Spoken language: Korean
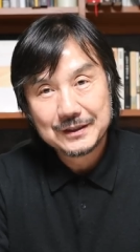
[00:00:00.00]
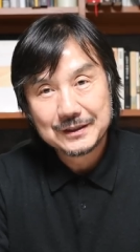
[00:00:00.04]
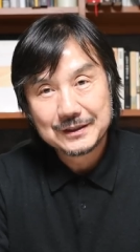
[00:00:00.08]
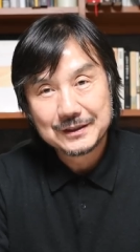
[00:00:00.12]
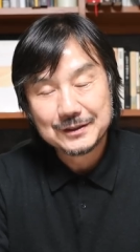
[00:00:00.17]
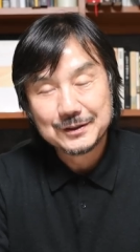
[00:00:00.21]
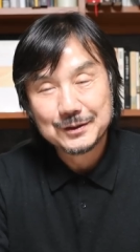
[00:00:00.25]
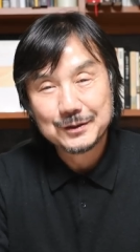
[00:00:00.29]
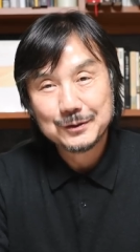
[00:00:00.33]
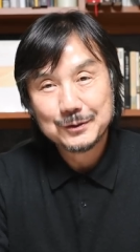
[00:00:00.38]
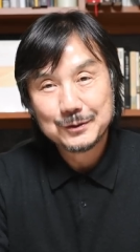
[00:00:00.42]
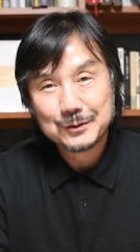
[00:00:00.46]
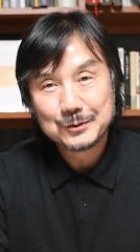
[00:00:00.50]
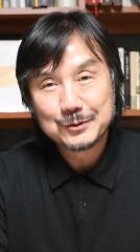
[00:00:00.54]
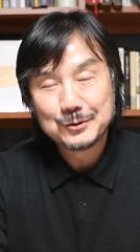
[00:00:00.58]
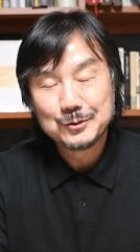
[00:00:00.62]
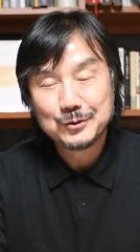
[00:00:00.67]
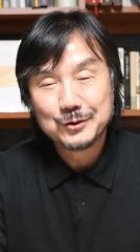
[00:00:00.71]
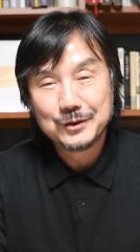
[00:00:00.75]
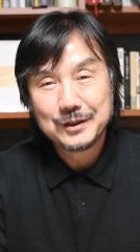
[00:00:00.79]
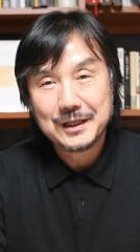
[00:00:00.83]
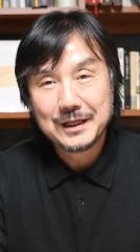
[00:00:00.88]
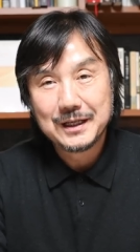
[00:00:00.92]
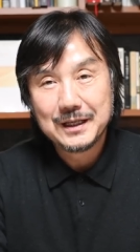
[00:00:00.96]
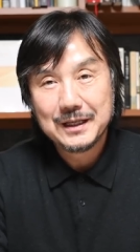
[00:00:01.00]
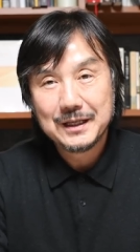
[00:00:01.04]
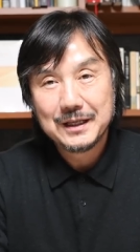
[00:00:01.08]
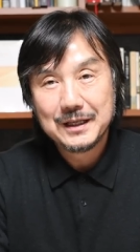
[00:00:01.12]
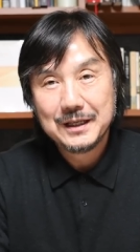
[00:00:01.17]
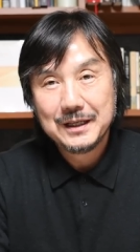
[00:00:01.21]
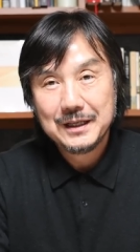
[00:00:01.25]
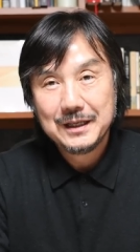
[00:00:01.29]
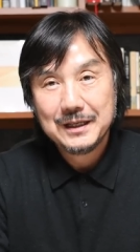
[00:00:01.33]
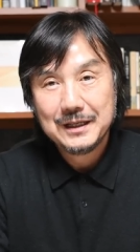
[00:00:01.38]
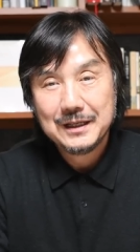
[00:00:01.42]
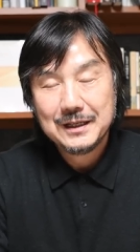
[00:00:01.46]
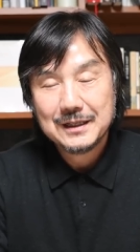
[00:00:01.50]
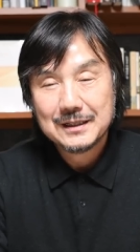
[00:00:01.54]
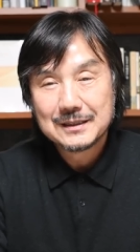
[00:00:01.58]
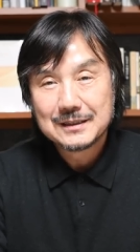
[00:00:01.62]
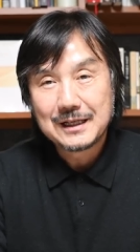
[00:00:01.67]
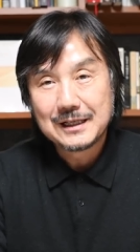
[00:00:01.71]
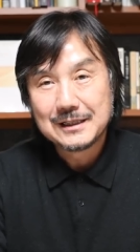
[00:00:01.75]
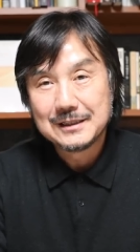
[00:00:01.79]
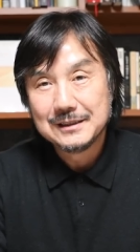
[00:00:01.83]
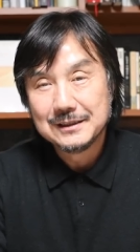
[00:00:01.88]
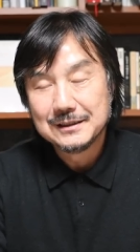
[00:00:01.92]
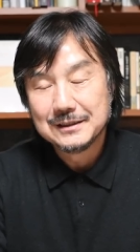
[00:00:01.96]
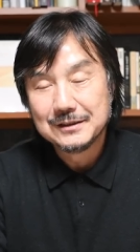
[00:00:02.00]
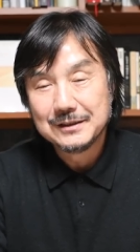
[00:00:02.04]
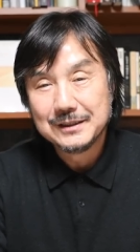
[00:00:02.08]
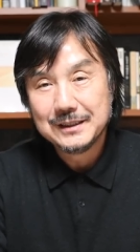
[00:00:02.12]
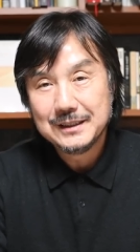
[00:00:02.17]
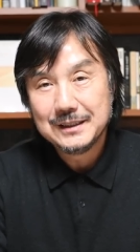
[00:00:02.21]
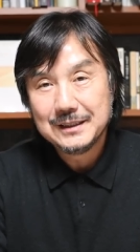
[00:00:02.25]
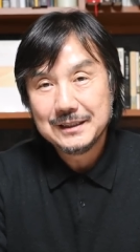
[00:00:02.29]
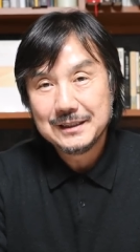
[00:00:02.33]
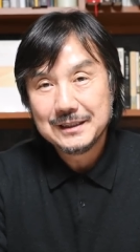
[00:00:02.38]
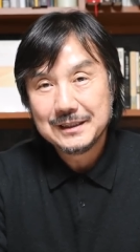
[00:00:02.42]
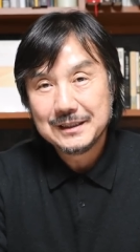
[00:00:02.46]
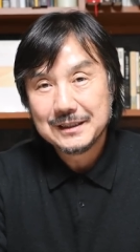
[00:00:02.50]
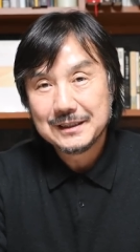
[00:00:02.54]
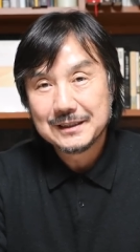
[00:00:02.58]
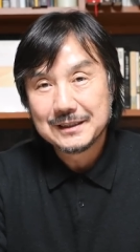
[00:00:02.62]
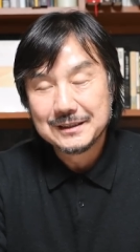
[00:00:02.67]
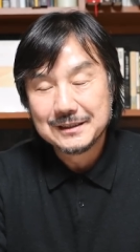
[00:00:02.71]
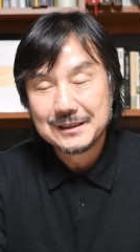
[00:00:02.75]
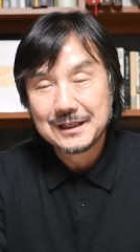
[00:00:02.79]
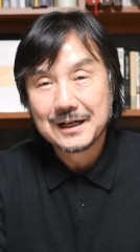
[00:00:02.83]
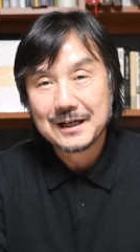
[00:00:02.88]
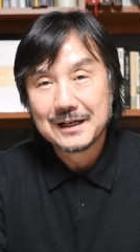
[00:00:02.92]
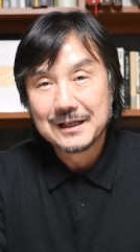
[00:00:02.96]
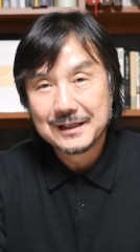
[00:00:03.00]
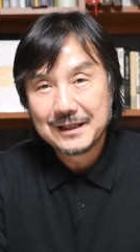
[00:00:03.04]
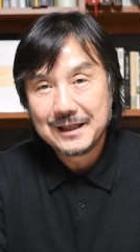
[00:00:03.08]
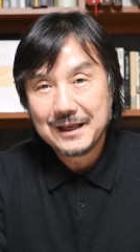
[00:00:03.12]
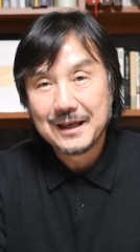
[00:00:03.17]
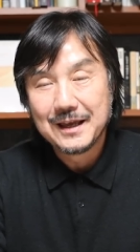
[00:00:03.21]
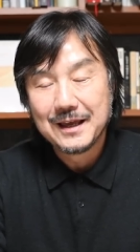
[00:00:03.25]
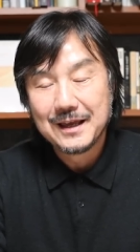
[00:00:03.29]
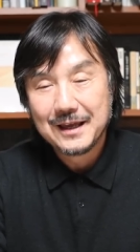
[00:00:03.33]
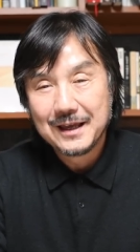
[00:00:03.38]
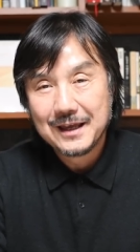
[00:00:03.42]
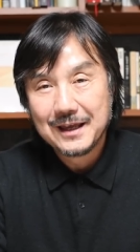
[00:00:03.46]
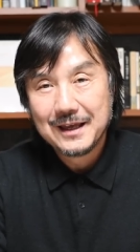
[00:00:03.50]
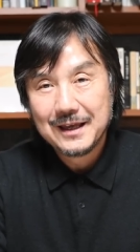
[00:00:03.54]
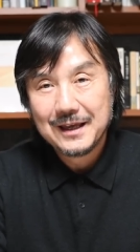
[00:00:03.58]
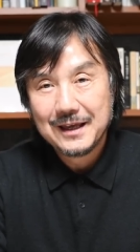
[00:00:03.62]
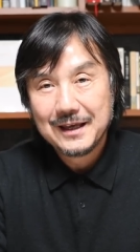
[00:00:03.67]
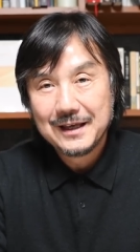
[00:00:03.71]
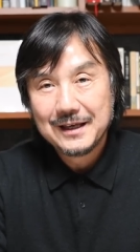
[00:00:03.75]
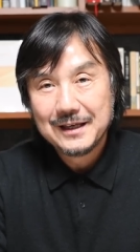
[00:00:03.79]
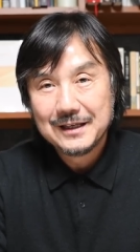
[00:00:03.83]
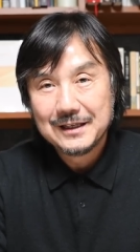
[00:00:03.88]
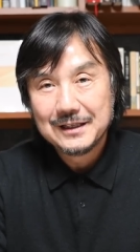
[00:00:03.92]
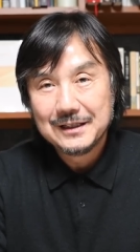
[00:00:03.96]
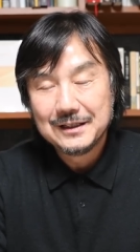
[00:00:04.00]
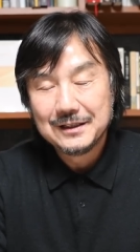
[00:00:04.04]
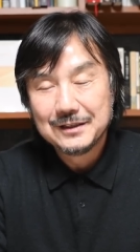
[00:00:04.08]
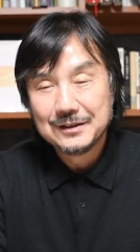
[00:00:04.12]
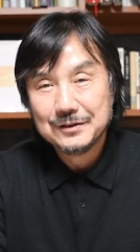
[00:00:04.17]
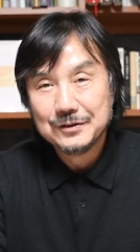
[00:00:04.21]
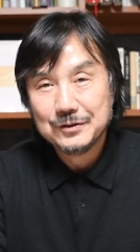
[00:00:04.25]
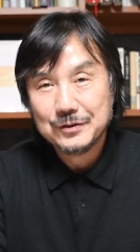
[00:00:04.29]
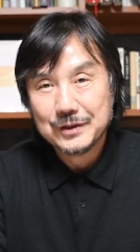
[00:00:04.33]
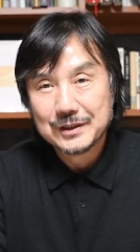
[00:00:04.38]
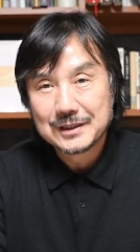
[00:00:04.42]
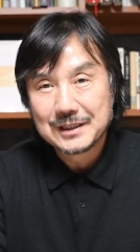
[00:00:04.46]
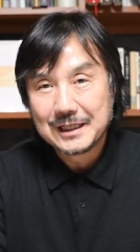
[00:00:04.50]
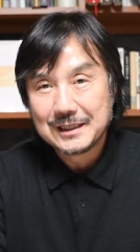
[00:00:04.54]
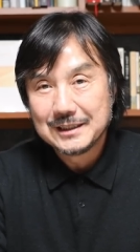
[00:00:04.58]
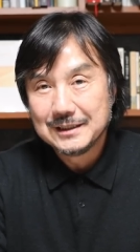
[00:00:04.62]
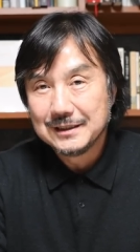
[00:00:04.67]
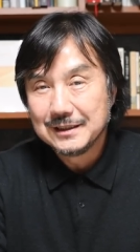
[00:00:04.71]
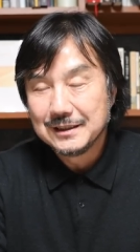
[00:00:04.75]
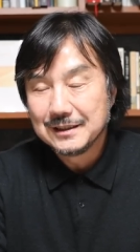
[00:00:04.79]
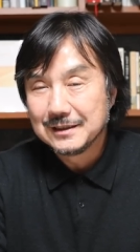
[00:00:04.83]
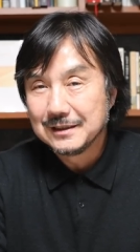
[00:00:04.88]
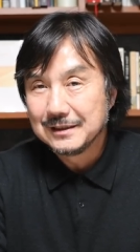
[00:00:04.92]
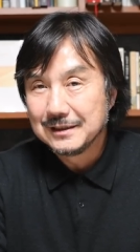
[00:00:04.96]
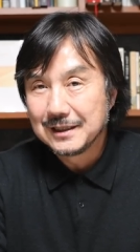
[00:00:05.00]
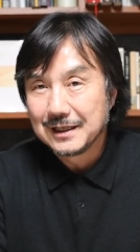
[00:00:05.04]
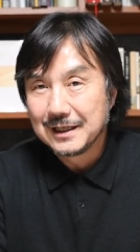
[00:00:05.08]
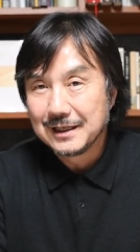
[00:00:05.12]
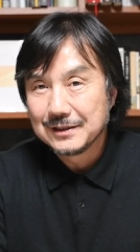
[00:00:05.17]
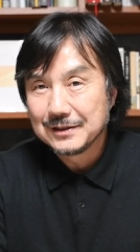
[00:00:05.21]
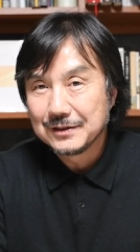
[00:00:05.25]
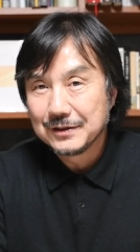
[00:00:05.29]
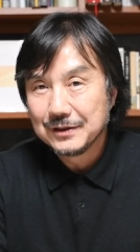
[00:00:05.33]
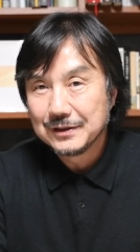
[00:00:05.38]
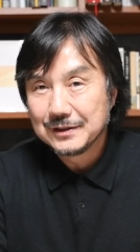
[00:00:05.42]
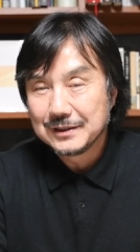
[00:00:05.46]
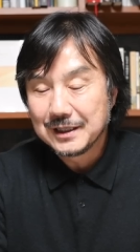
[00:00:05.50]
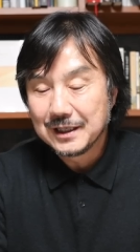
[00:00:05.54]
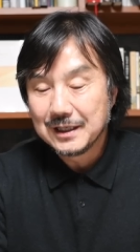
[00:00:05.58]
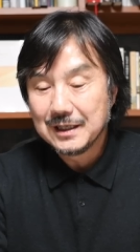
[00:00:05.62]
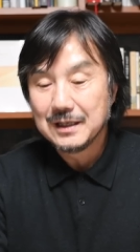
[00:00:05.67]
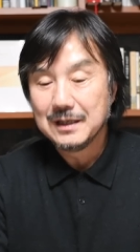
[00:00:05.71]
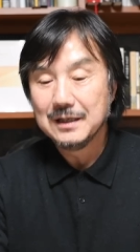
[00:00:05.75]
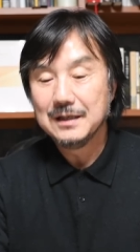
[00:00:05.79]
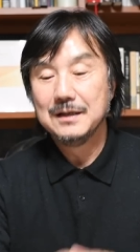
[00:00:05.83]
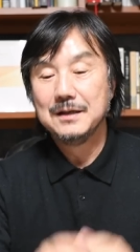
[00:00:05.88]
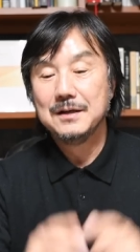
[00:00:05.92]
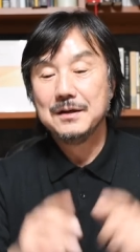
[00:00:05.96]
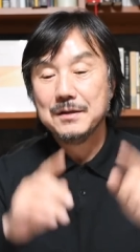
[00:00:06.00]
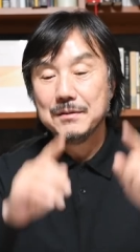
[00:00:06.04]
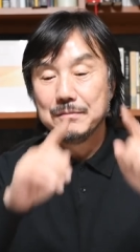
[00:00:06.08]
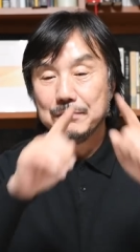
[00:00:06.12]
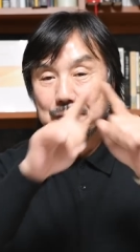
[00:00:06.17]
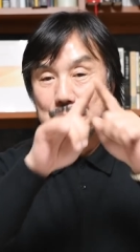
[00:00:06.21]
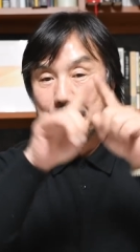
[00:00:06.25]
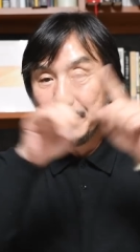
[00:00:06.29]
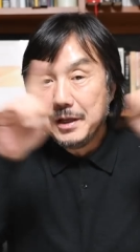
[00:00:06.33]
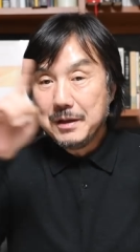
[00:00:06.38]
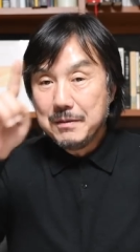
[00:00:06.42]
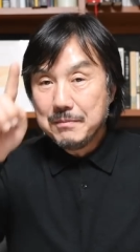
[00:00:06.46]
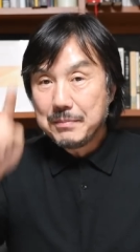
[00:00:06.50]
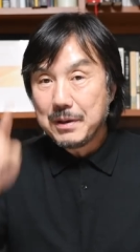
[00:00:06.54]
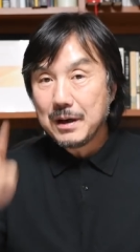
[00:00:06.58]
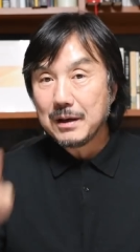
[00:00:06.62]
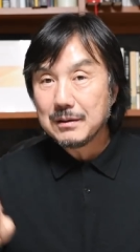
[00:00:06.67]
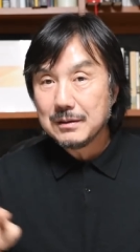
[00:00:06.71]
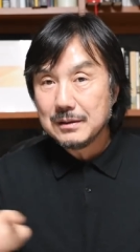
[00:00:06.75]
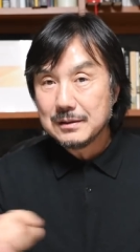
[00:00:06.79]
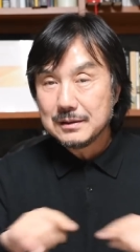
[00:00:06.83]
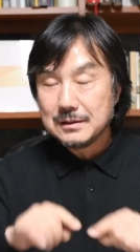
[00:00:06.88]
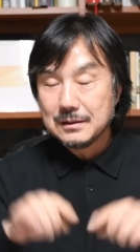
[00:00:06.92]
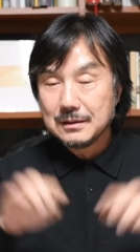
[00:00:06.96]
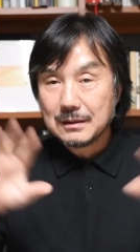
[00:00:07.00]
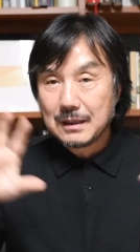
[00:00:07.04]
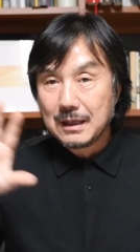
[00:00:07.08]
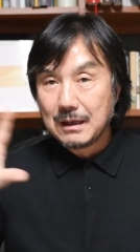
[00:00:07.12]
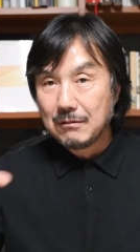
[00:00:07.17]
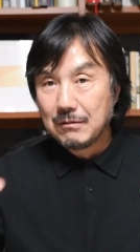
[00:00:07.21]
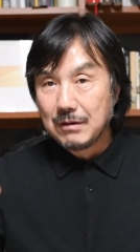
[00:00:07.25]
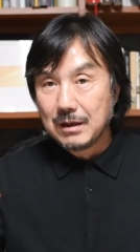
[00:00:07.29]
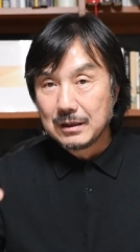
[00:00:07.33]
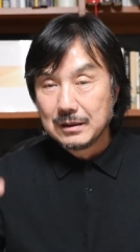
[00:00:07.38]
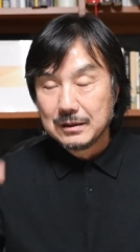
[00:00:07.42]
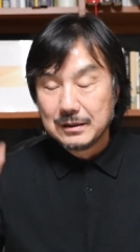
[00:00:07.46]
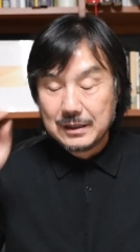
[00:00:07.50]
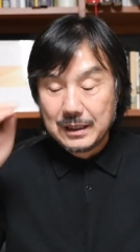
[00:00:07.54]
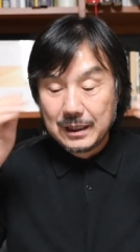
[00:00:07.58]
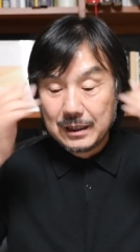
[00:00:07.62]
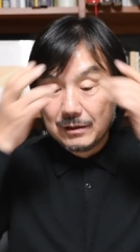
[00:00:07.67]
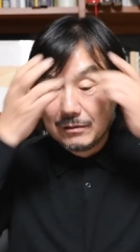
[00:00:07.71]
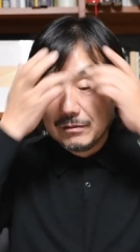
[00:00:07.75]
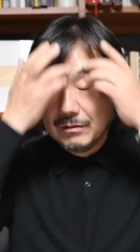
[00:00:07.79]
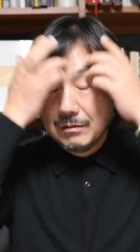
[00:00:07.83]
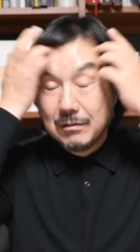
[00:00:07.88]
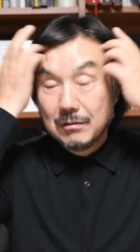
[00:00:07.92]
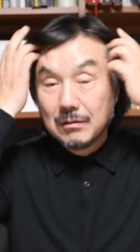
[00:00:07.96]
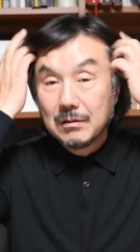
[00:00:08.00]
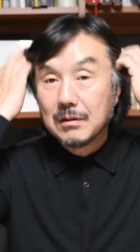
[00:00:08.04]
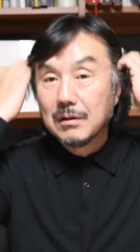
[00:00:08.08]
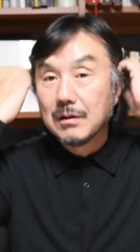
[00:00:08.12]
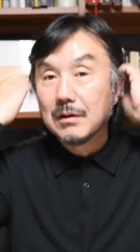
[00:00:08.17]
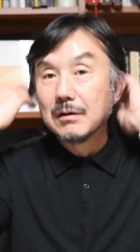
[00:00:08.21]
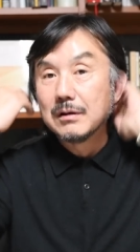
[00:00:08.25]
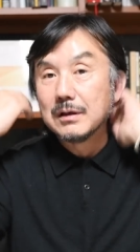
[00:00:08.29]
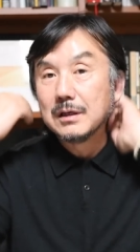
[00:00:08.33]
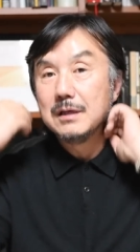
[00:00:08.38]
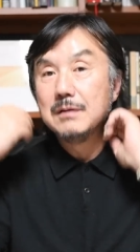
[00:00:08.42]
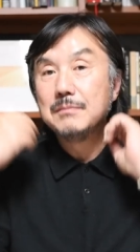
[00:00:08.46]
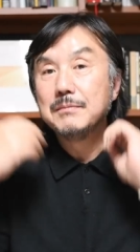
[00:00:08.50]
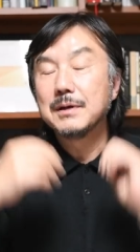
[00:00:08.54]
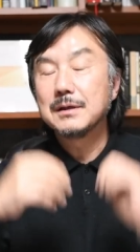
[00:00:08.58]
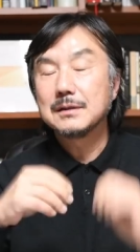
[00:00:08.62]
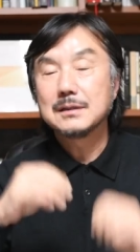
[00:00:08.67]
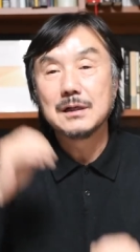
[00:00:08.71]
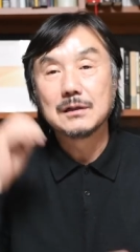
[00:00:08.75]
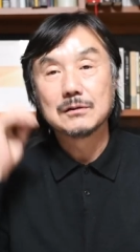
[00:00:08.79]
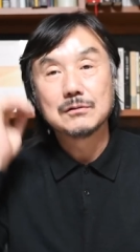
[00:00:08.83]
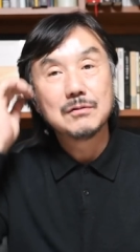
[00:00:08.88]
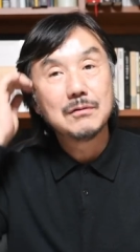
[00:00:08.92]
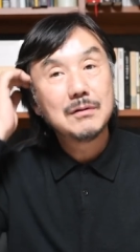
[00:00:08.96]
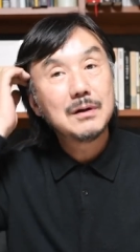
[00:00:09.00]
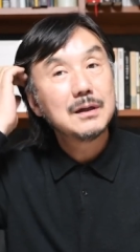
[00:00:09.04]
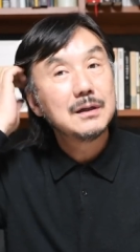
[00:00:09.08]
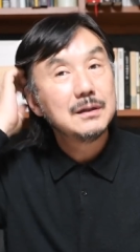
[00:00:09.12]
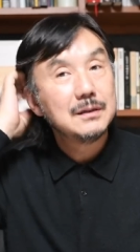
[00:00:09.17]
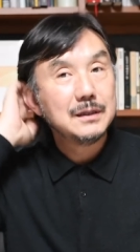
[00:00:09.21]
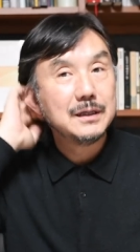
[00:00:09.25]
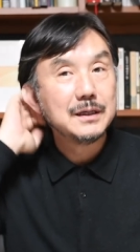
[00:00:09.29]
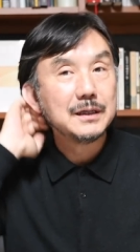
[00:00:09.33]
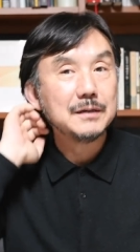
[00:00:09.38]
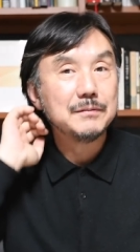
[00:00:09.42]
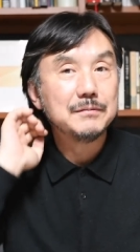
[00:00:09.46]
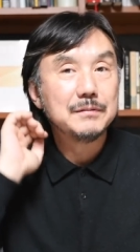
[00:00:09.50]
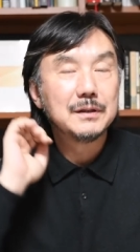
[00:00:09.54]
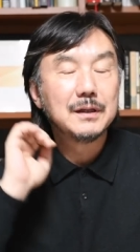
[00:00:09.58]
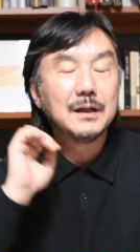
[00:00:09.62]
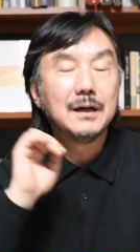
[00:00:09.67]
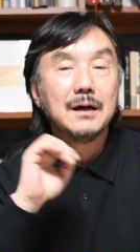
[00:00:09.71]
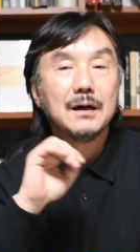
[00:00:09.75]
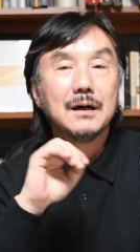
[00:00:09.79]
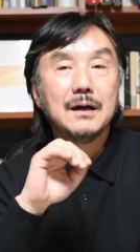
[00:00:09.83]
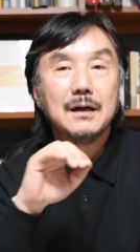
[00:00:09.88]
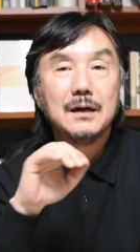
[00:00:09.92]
그 정도 수준의 사진들이 등장할 때 이런 유의 사진들이 등장하죠. 제가 프레임 밖을 찍으라고 하는 얘기도 일맥상통하는 얘기입니다.